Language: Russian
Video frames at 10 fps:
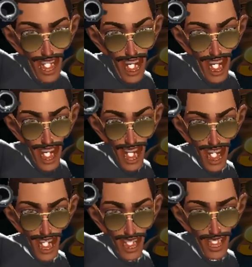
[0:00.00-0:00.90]
Ох ты,
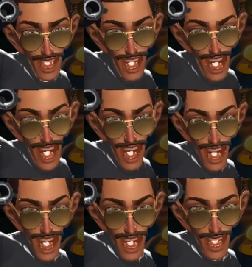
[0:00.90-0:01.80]
нифига ты, посмотрите
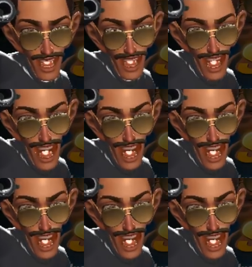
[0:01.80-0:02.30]
еще, ребят.